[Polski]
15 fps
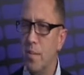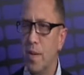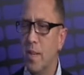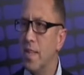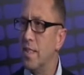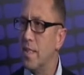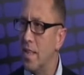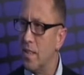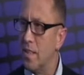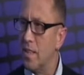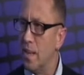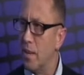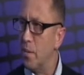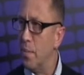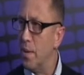na starcie,
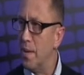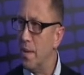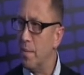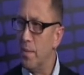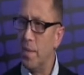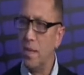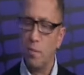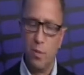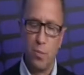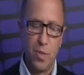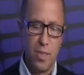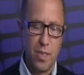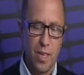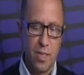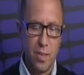jako Beniaminek był
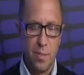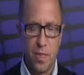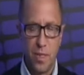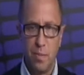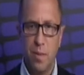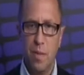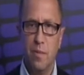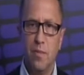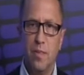przed każdym zespołem.